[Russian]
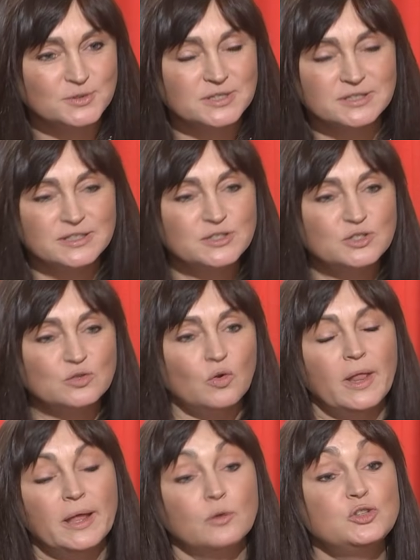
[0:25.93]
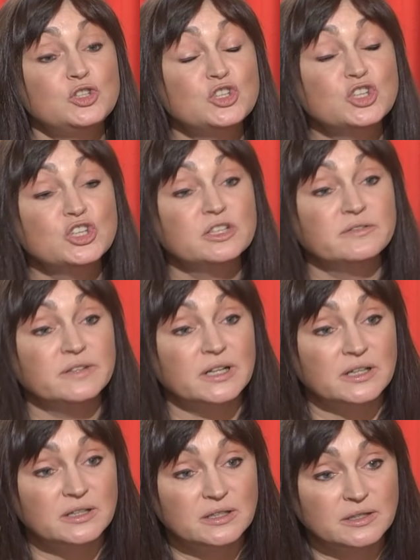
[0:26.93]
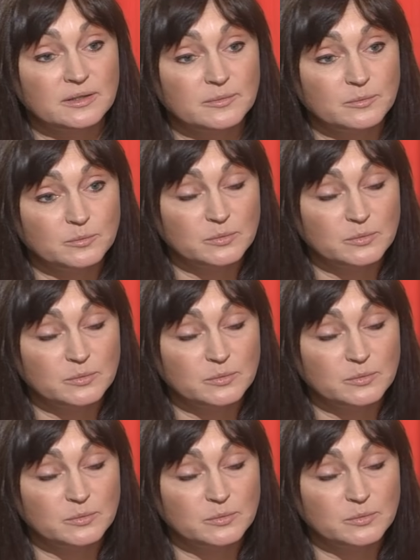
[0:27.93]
и сказать, что очень живо